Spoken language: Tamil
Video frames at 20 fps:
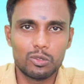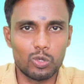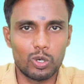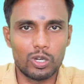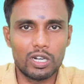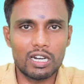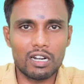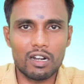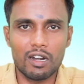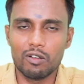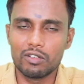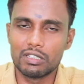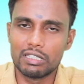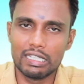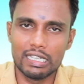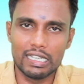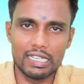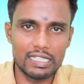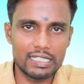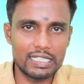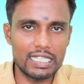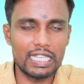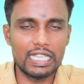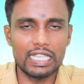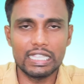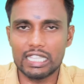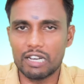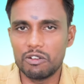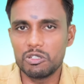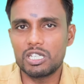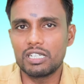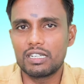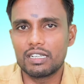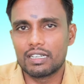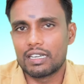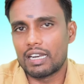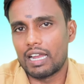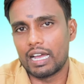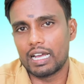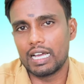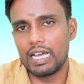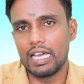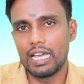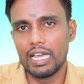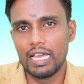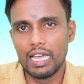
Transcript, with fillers: தொண்டர்கள் வந்து சிக்கி தவிச்சிட்டு இருக்கிறாங்க